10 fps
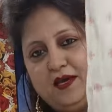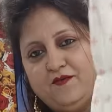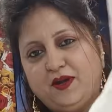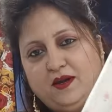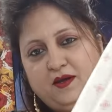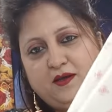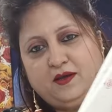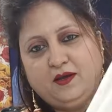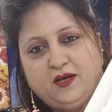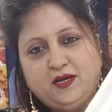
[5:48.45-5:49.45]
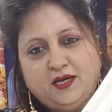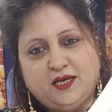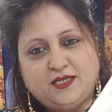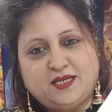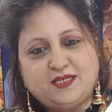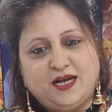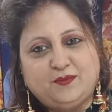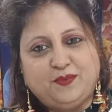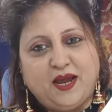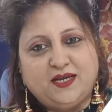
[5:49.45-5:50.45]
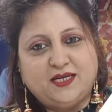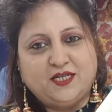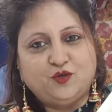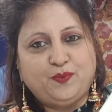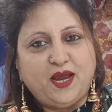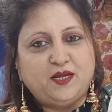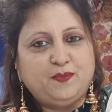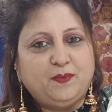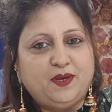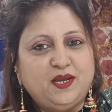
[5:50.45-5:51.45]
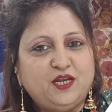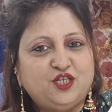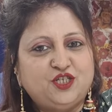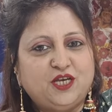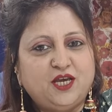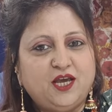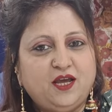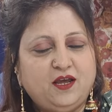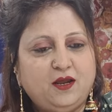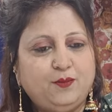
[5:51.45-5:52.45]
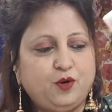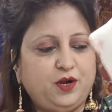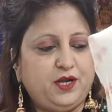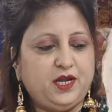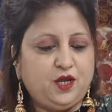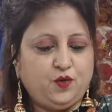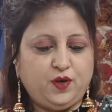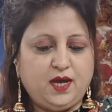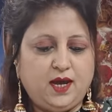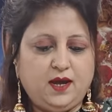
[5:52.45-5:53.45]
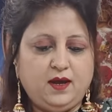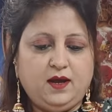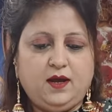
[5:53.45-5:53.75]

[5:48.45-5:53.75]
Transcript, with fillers: तो ये बात इसके साथ पैंट है जो पैंट पे भी नीचे ये एम्ब्रॉयडरी की हुई है